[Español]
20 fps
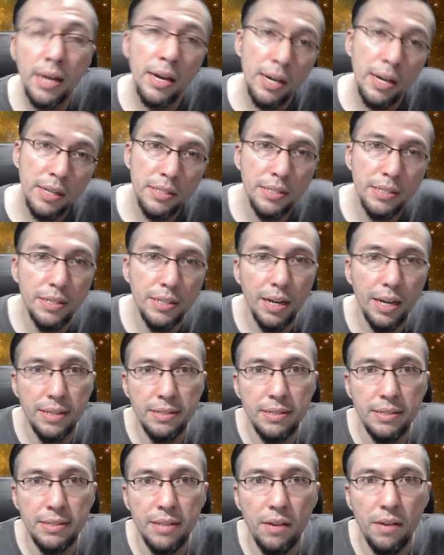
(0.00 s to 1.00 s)
Si llegaste
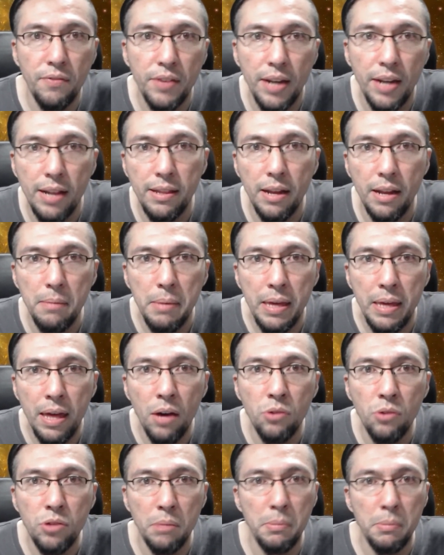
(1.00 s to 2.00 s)
hasta el final del video,
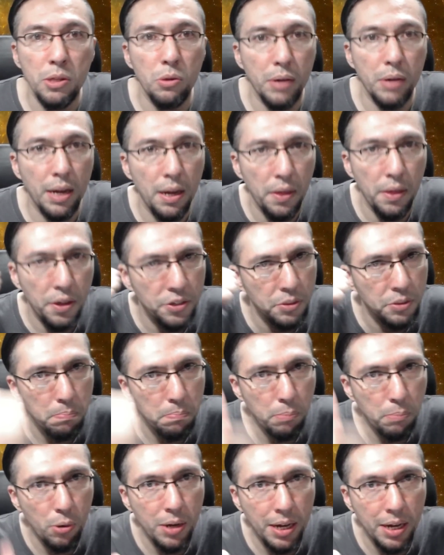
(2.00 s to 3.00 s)
te invito a que le des
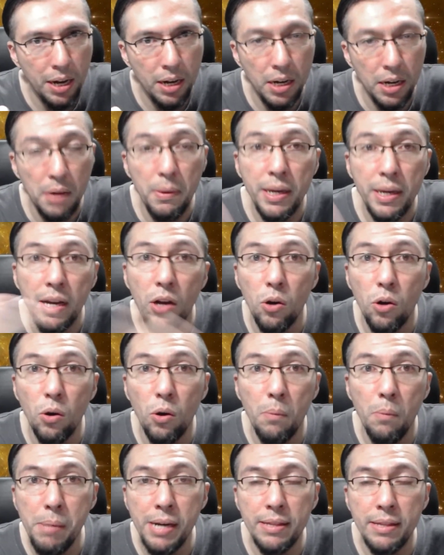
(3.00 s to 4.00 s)
pulgar arriba y que lo
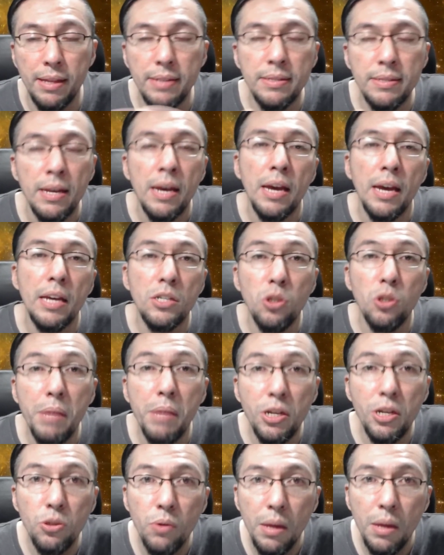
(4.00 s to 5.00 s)
compartas. Eso me
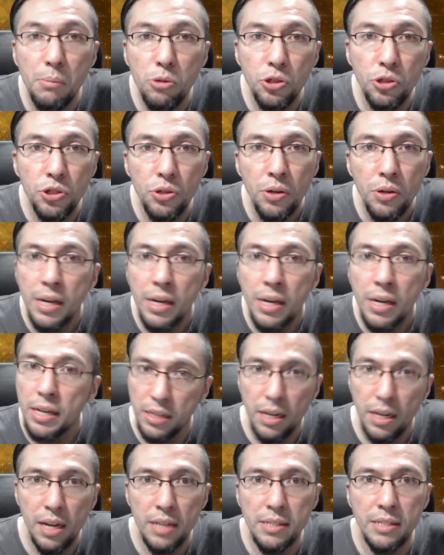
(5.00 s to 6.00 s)
ayuda mucho. Y si
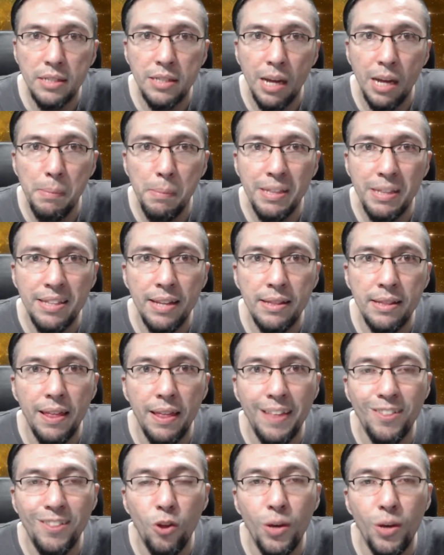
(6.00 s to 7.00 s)
quieres estar pendiente de
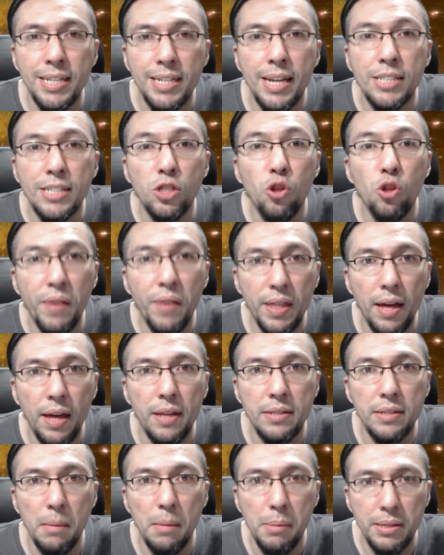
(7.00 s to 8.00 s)
todas las novedades
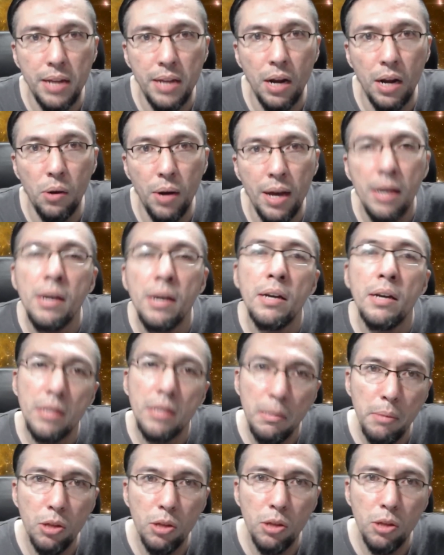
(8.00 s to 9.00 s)
de Mandrágora, te
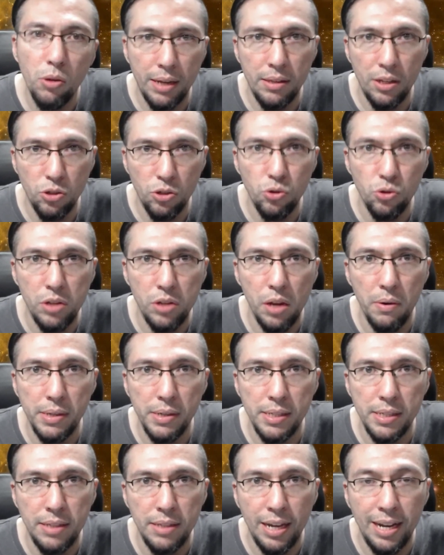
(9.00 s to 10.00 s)
invito a que te suscribas a
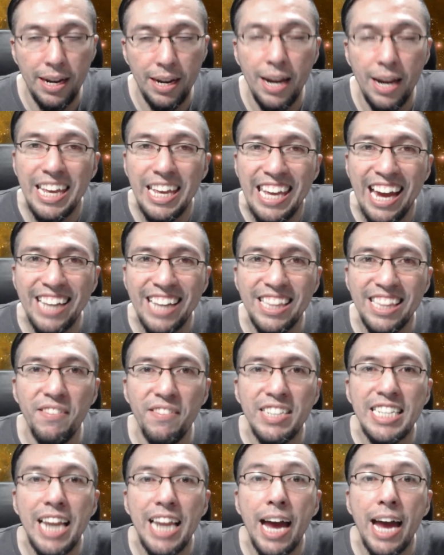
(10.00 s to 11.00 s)
este canal y
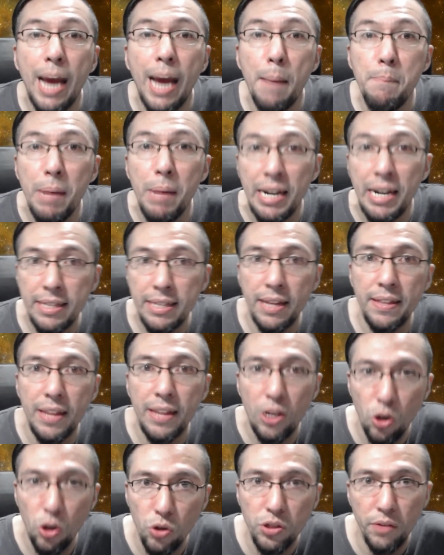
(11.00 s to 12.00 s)
actives la campanita de
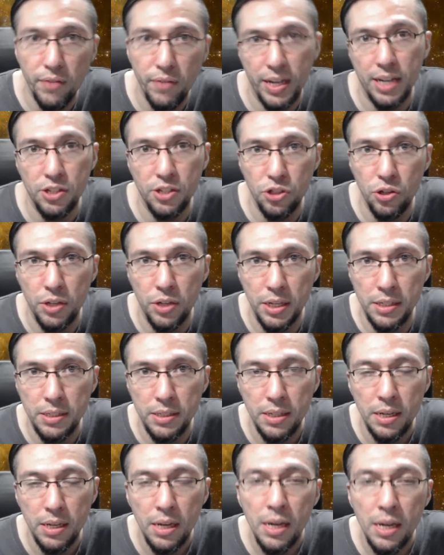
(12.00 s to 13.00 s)
notificaciones.
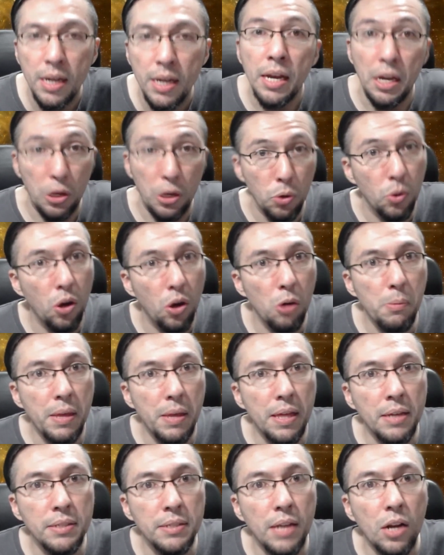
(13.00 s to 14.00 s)
Y nunca
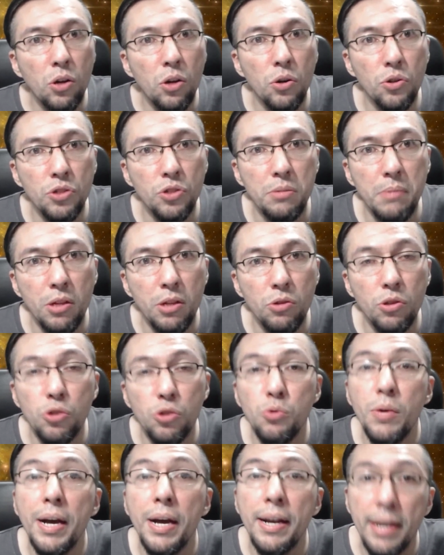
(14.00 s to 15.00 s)
olvides que el conocimiento es
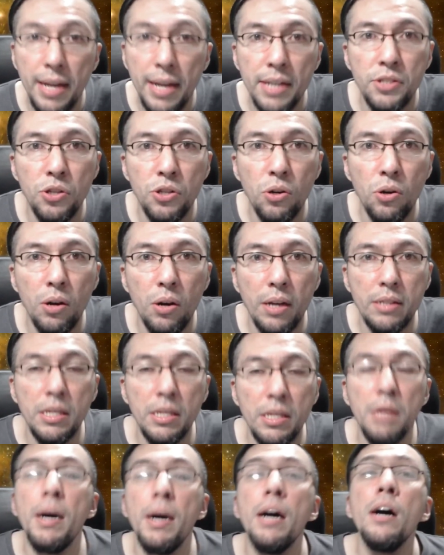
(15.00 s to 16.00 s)
una creación
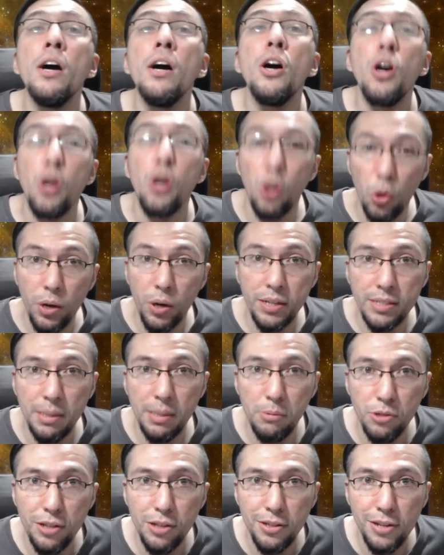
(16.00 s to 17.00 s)
colectiva lo
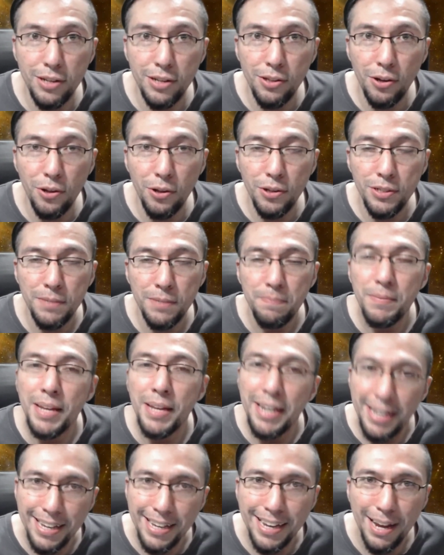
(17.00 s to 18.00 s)
gestamos entre todos
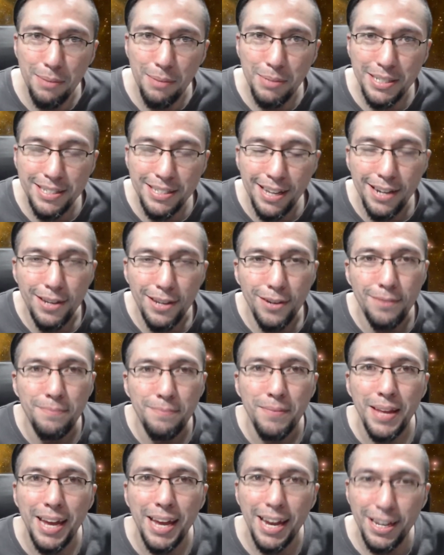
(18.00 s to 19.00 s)
y que el misterio
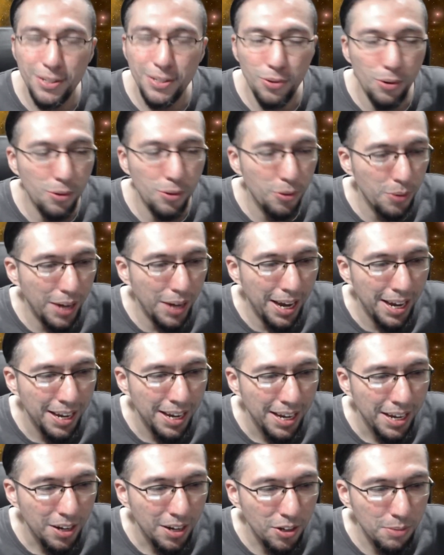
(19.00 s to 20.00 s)
es cultura.
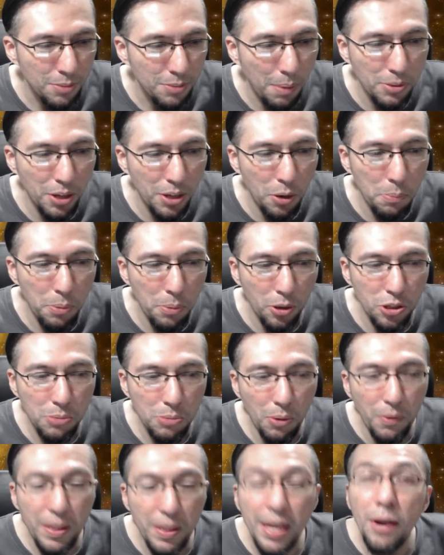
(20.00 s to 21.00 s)
Nos vemos en un próximo
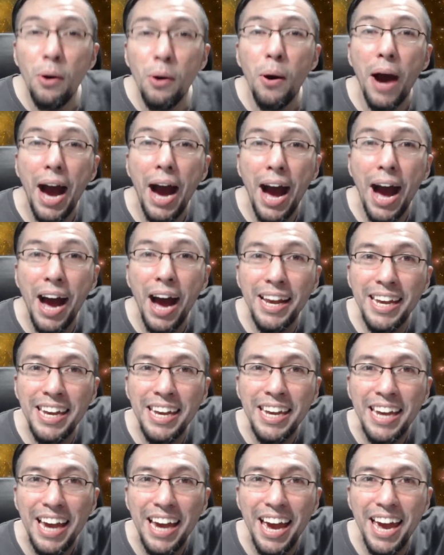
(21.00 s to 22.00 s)
video aquí
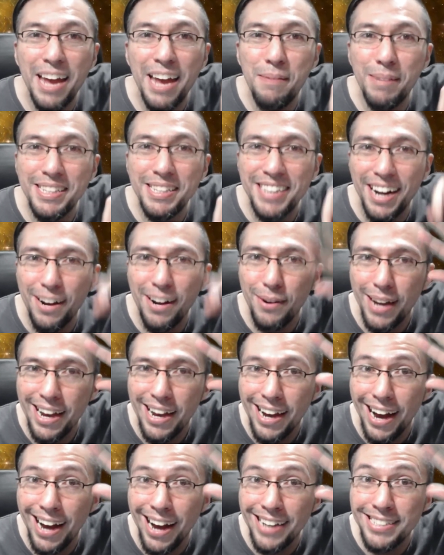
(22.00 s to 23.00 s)
en Mandrágora.
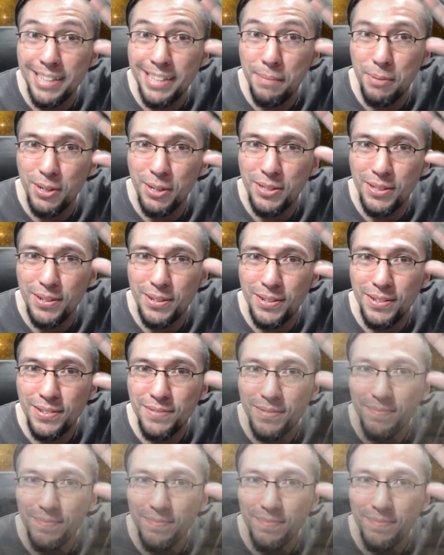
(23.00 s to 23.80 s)
Hasta pronto.